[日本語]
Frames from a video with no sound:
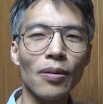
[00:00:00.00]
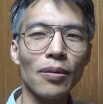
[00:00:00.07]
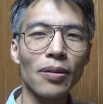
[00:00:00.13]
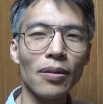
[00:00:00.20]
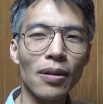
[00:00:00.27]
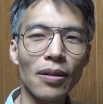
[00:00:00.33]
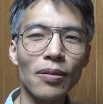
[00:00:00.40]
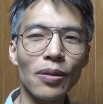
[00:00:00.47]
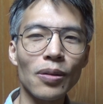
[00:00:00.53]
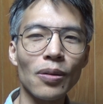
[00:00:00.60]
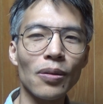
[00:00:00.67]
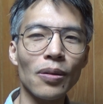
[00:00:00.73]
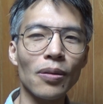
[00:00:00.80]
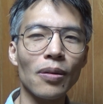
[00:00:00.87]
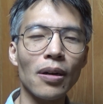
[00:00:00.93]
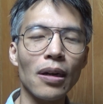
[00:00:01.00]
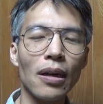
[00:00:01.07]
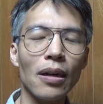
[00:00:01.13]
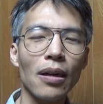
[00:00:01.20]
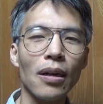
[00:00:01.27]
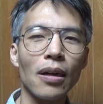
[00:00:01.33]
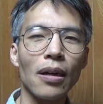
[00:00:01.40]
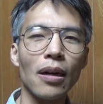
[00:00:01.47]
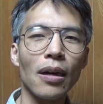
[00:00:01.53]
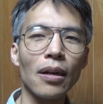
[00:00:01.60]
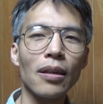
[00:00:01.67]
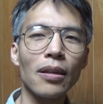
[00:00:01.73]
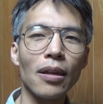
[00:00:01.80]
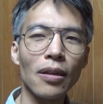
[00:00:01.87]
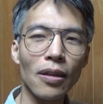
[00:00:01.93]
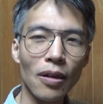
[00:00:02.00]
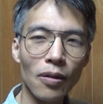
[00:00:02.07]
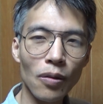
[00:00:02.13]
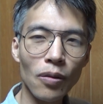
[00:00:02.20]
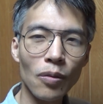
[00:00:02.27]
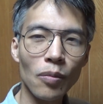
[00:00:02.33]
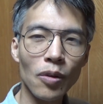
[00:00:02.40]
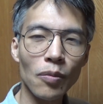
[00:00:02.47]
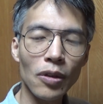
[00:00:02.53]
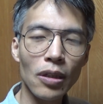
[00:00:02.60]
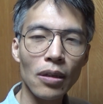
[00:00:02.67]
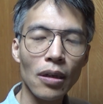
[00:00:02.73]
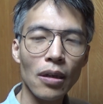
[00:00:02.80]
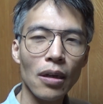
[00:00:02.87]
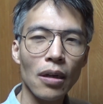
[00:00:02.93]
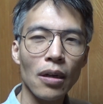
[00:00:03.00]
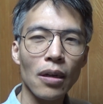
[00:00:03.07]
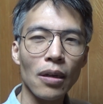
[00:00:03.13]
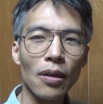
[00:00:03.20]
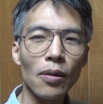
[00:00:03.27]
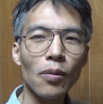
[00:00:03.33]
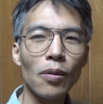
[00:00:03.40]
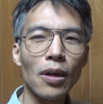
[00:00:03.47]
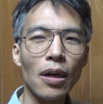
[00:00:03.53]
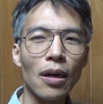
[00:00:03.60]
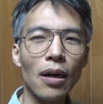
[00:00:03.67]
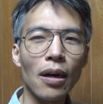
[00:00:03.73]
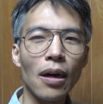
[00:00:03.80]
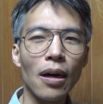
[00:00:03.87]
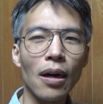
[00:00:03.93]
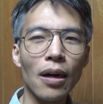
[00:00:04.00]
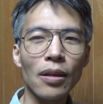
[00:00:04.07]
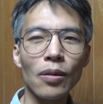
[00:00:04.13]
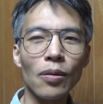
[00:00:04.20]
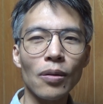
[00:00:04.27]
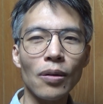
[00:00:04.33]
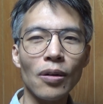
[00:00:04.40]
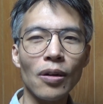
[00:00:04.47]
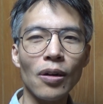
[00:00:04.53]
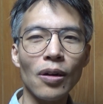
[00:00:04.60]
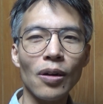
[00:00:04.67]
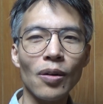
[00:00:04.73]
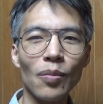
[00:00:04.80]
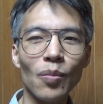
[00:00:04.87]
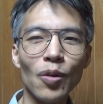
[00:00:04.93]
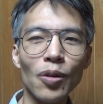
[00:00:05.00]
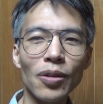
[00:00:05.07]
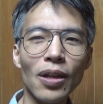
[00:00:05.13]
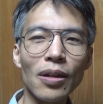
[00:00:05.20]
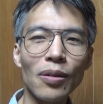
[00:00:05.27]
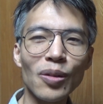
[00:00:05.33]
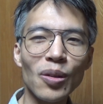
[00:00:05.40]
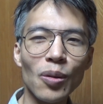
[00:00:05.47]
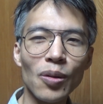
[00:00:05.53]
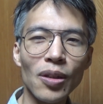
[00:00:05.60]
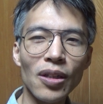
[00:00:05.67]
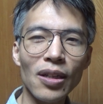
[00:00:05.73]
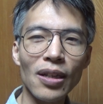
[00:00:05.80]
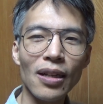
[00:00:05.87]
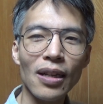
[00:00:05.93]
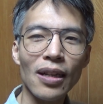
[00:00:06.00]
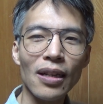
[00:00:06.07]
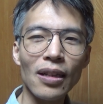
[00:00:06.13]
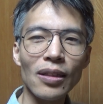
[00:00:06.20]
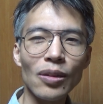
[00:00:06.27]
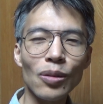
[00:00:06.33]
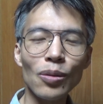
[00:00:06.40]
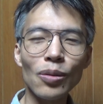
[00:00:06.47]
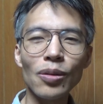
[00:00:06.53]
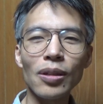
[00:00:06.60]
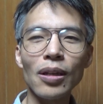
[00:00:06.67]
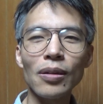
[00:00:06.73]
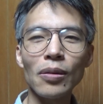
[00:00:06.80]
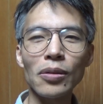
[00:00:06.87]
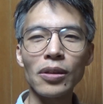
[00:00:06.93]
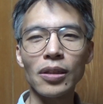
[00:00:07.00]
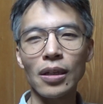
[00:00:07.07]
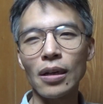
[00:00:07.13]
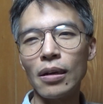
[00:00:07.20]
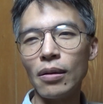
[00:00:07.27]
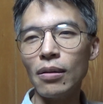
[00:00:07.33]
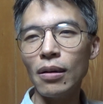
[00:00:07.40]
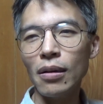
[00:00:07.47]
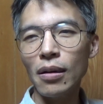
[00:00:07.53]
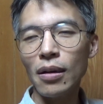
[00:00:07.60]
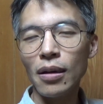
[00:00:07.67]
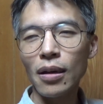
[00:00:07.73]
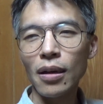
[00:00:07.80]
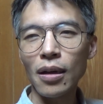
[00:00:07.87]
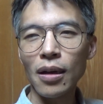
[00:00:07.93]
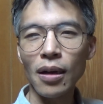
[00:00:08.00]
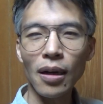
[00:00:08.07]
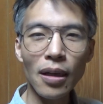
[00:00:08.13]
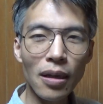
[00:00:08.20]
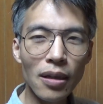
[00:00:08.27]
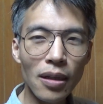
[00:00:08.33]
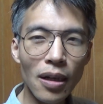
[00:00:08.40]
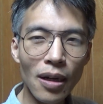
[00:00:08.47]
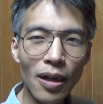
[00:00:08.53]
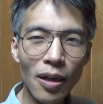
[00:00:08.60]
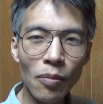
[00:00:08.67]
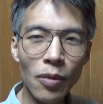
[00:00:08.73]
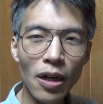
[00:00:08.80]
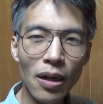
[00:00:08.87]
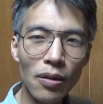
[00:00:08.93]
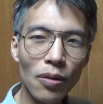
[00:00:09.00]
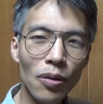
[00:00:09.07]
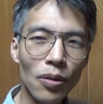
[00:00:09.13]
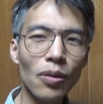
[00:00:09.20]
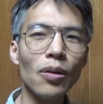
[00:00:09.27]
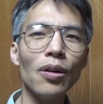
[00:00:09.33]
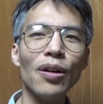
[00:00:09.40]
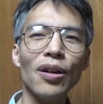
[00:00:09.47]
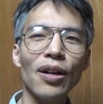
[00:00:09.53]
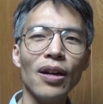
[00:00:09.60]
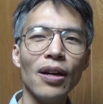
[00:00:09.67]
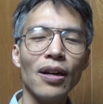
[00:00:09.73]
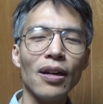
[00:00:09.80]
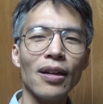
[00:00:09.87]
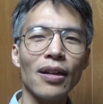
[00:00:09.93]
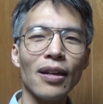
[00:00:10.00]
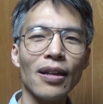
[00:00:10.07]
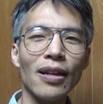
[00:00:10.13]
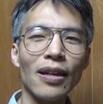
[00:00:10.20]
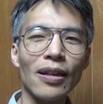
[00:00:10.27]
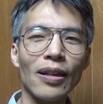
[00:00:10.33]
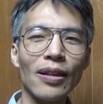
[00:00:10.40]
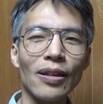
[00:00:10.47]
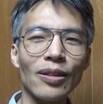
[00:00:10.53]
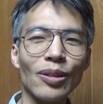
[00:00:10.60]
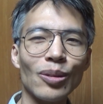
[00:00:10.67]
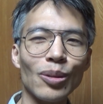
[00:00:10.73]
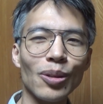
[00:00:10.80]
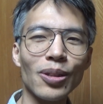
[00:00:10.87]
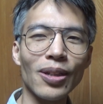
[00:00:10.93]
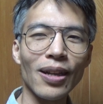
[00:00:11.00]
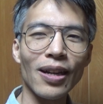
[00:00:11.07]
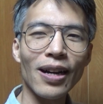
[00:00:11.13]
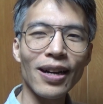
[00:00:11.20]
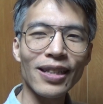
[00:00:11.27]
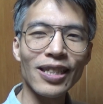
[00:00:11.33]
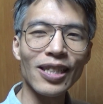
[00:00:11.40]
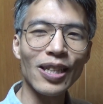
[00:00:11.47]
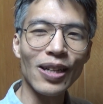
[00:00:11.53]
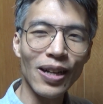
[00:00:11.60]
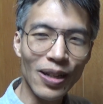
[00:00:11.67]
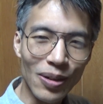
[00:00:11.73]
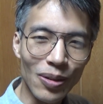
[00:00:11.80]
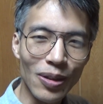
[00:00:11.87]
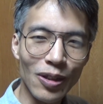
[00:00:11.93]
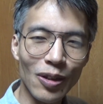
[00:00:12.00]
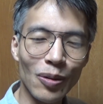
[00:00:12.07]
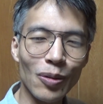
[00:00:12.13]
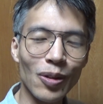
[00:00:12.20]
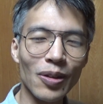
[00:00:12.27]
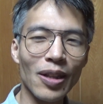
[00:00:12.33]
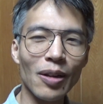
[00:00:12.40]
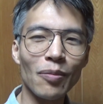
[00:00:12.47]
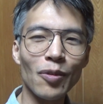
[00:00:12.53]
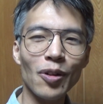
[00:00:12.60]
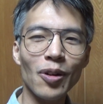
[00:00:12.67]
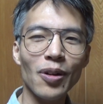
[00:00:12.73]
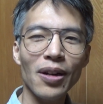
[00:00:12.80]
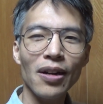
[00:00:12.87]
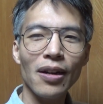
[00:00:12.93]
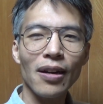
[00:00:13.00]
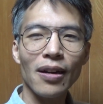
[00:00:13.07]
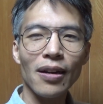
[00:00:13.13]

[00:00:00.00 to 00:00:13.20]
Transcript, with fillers: そらくそういうのがあったんだろうと思います。要はあの毛沢東に忠誠を誓う過激であればあるほど、えー、忠誠が誓えるっていうことでもう